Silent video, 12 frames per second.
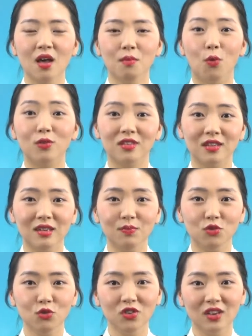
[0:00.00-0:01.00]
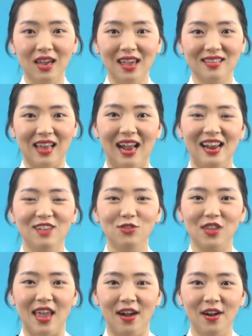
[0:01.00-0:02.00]
복습 충실하게 잘
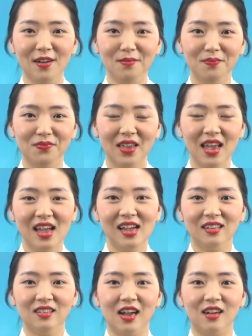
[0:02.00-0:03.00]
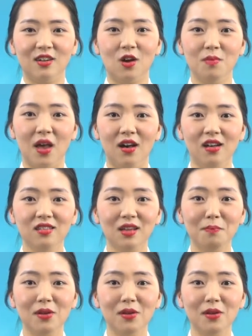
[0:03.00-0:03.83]
해주세요. 자, 그러면 첫